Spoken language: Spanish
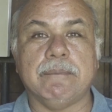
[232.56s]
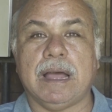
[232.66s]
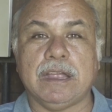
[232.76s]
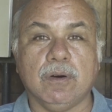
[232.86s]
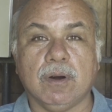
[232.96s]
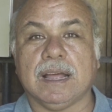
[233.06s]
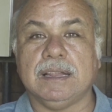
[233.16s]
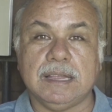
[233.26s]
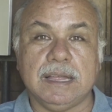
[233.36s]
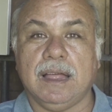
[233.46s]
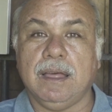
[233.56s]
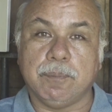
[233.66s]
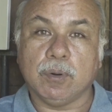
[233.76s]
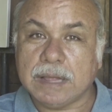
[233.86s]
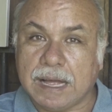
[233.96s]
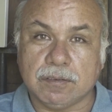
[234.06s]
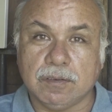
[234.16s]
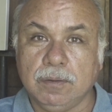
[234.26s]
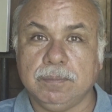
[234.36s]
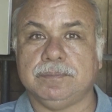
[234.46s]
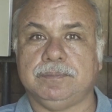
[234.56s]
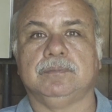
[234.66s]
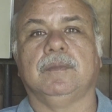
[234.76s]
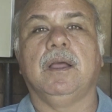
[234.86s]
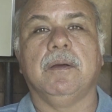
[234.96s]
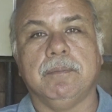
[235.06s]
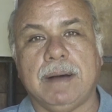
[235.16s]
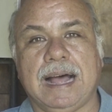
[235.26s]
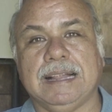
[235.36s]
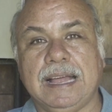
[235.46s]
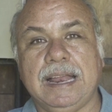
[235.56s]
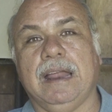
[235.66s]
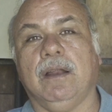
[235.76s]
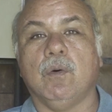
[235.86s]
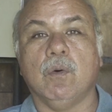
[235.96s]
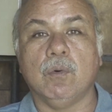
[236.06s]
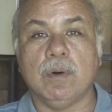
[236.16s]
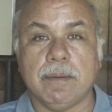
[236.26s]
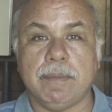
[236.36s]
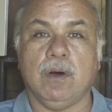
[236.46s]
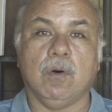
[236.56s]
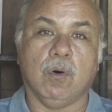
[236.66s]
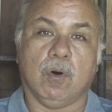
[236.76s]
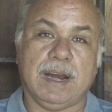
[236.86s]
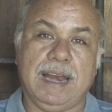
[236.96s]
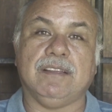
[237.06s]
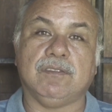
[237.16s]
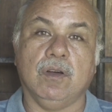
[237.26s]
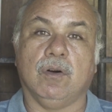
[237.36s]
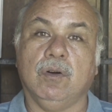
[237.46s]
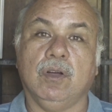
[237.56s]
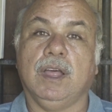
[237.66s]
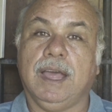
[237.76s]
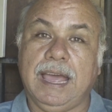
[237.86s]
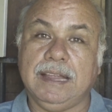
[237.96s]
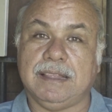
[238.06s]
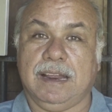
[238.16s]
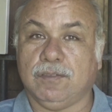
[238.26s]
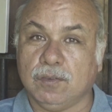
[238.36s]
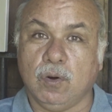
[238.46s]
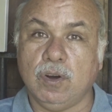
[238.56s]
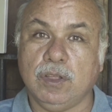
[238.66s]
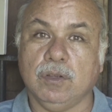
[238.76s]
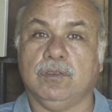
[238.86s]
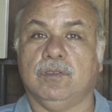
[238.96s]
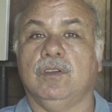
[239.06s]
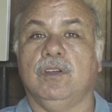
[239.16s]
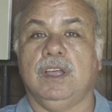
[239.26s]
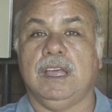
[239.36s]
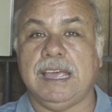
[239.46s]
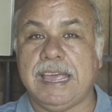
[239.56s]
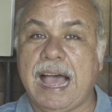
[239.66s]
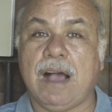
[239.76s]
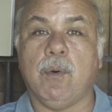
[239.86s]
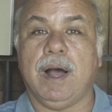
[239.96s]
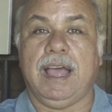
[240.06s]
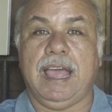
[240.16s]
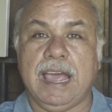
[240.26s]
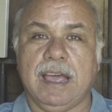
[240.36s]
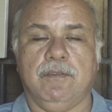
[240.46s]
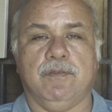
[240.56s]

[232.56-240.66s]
mayor cantidad de potasio, va a tener una mejor relación entre sólidos y agua en el